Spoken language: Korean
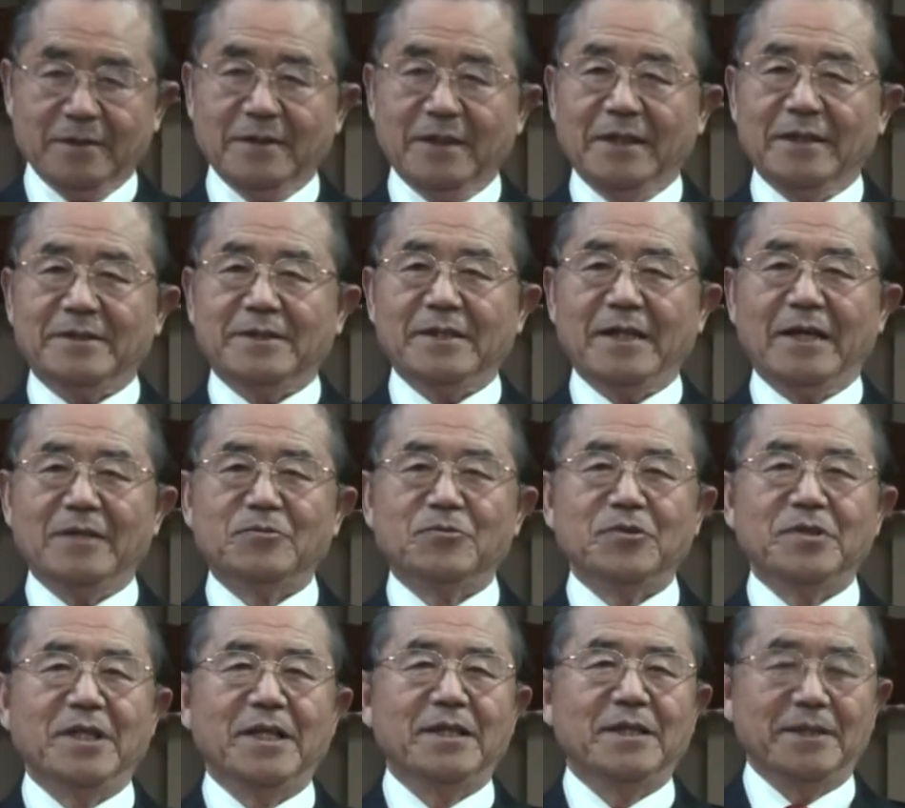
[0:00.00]
예, 지난
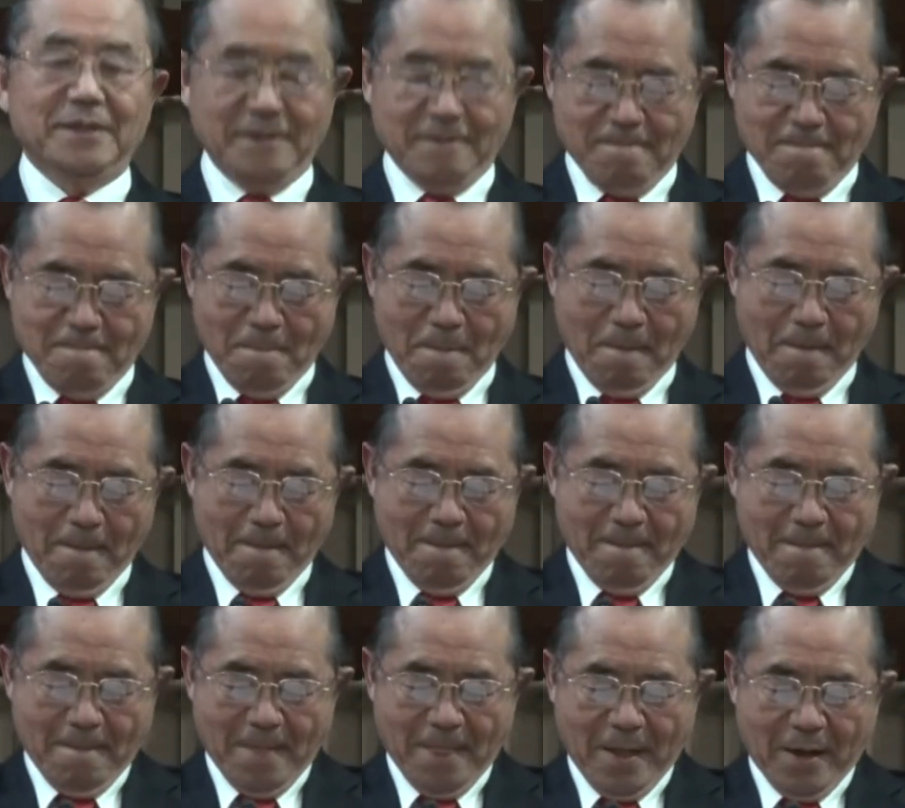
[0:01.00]
주일에는
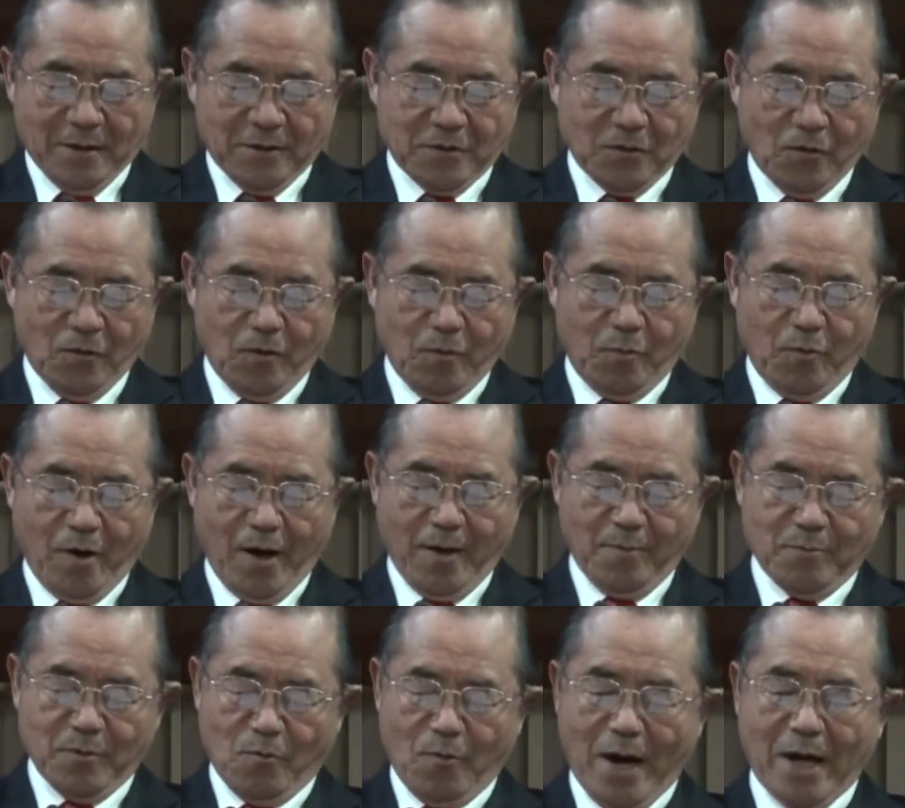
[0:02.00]

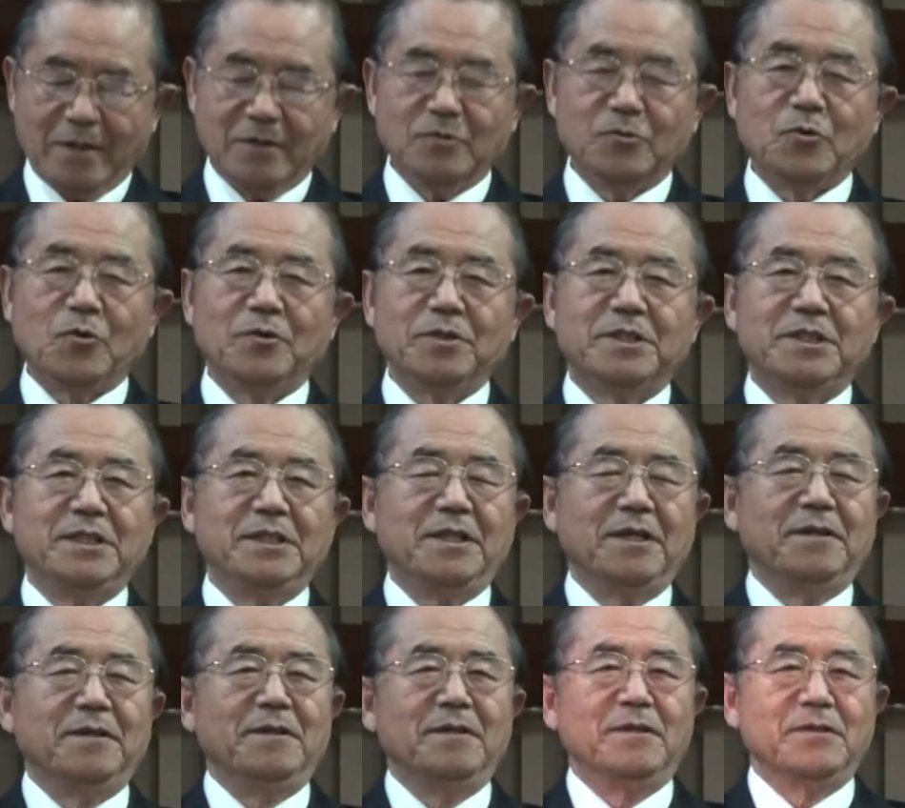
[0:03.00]
르호보암 왕조
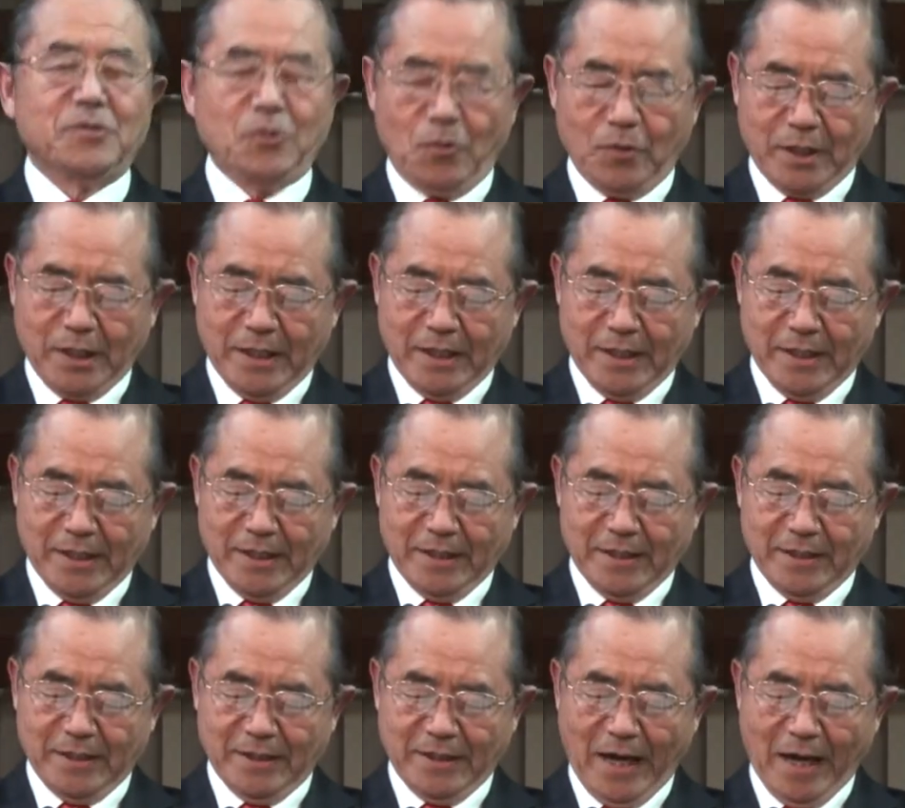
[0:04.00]
시대를
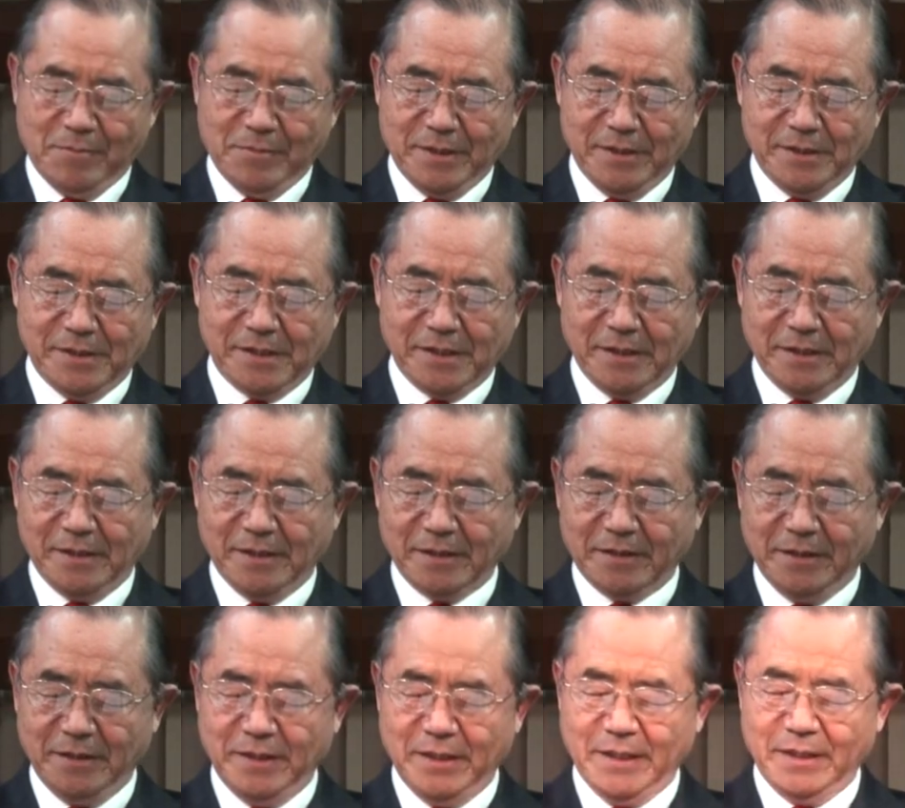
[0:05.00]
소개하면서
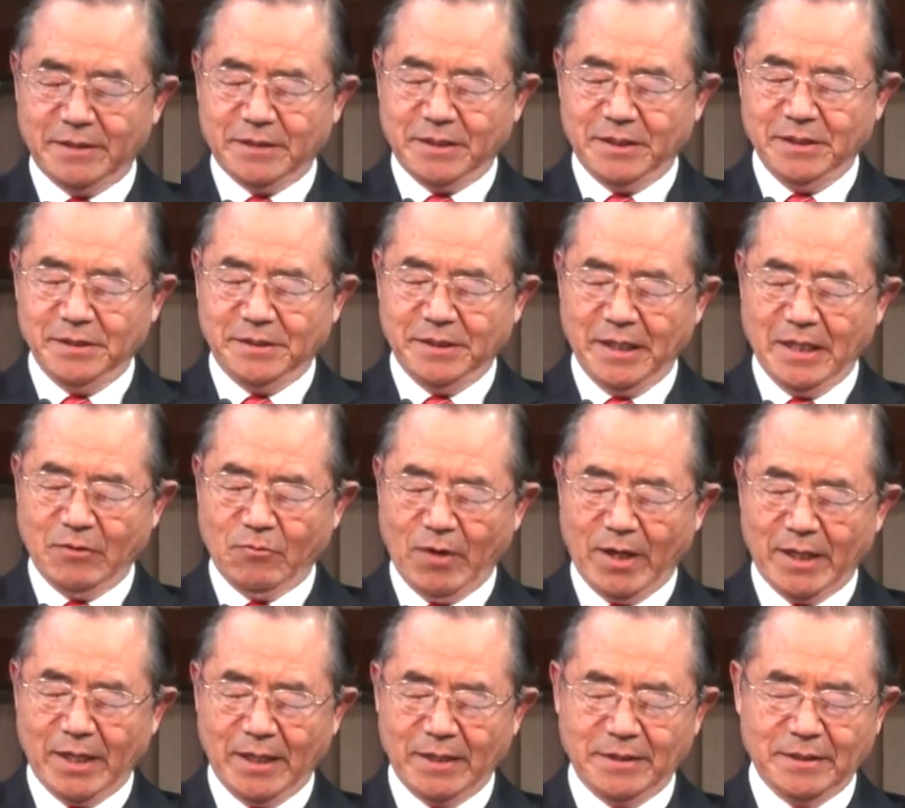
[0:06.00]
그의 치세에
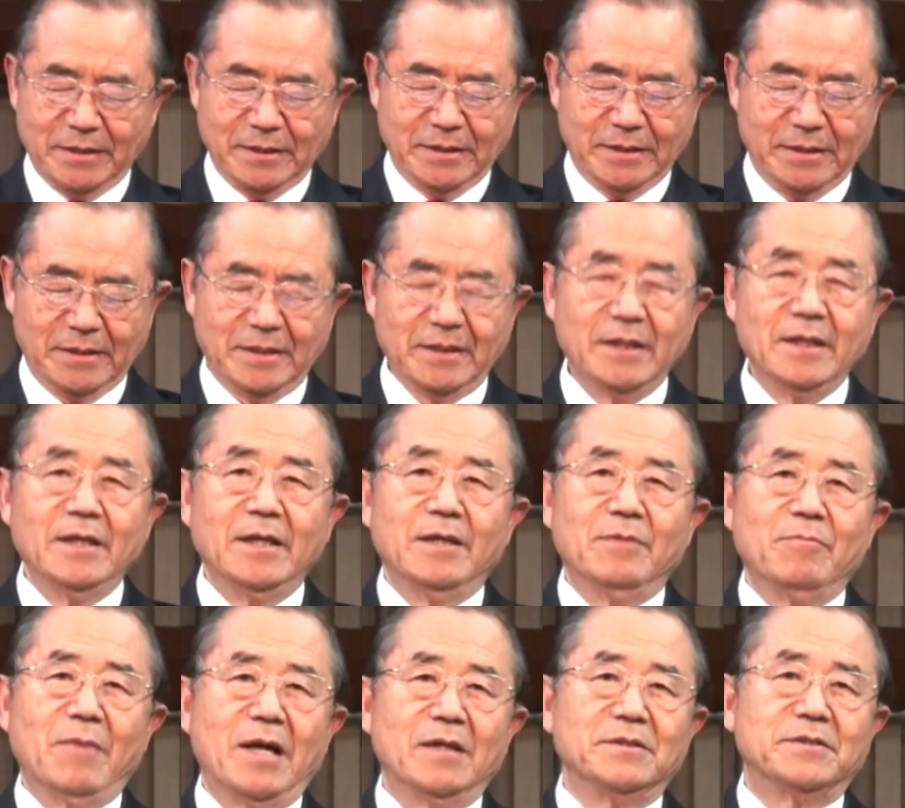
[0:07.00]
관하여
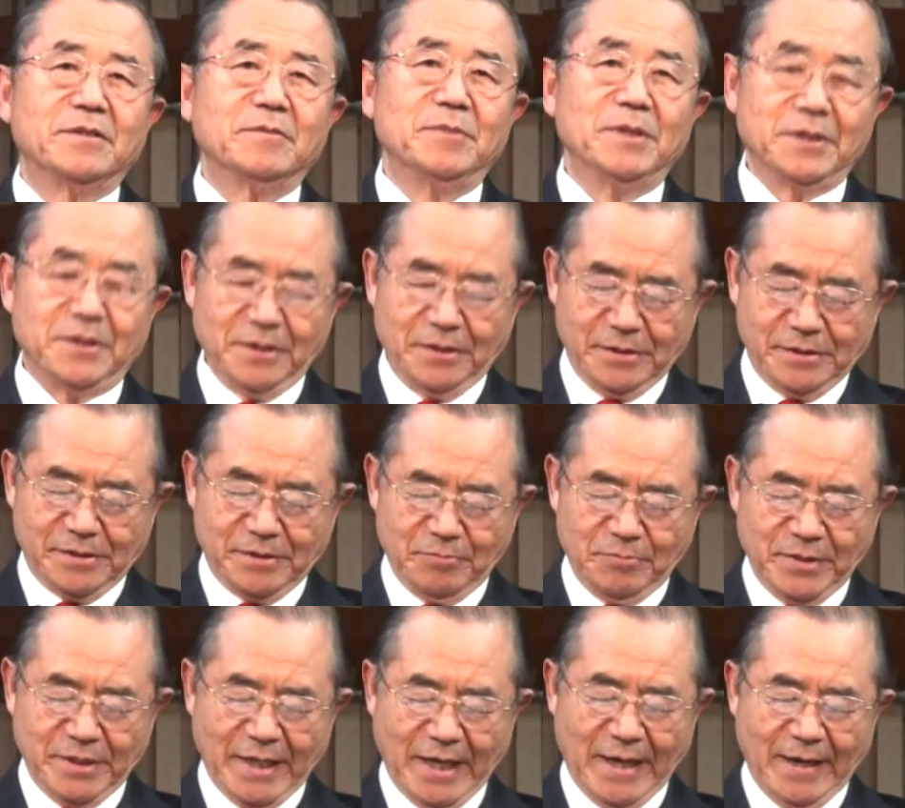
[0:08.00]
말씀을
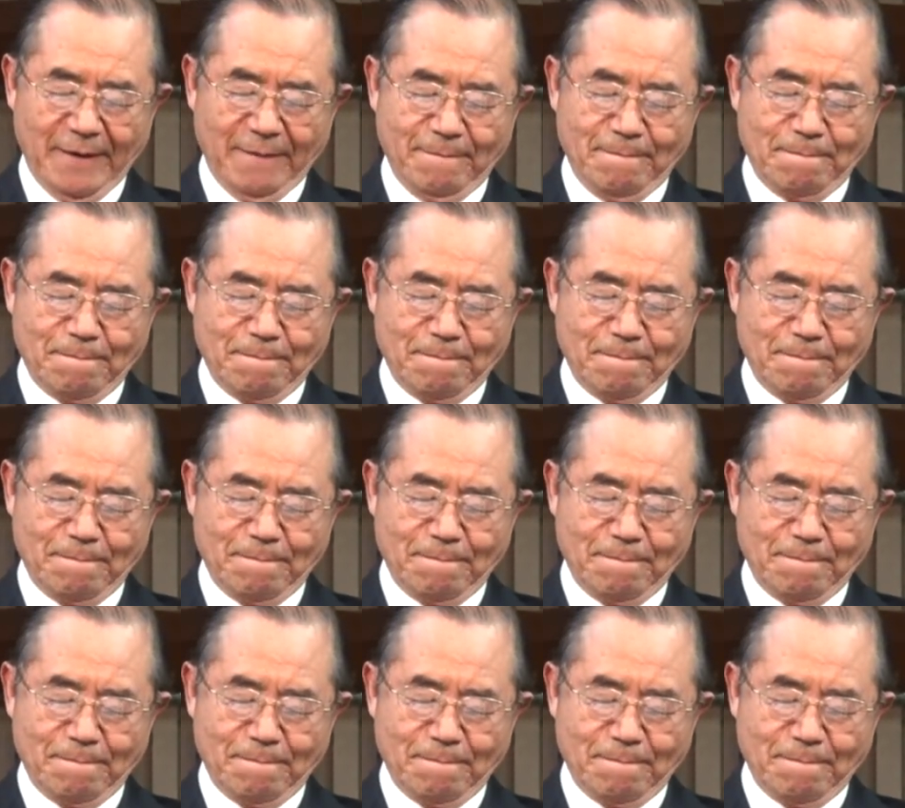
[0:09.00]
드렸습니다.